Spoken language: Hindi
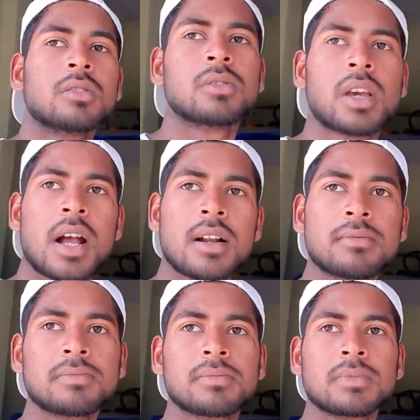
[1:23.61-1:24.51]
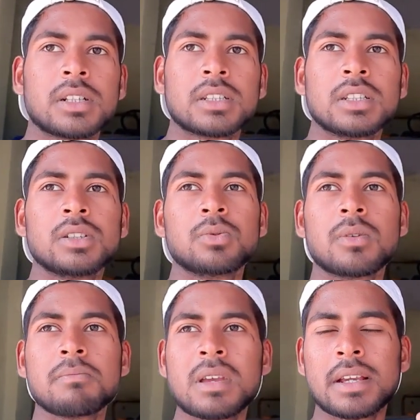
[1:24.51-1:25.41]
तो यार इतनी
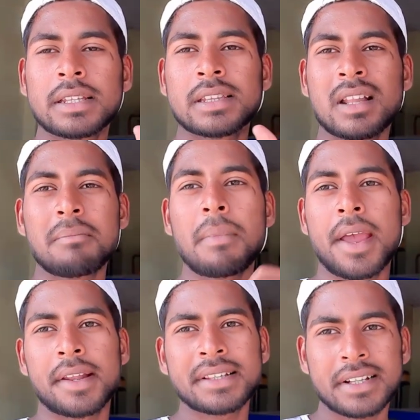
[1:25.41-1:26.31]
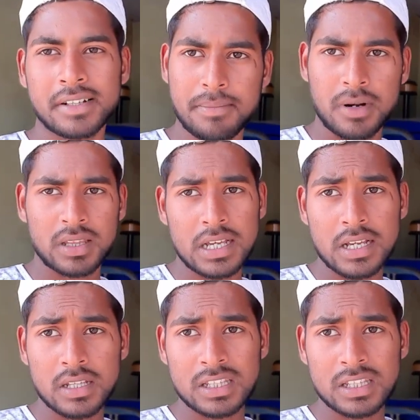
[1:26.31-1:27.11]
धूप में कितना मेहनत करना पड़ता है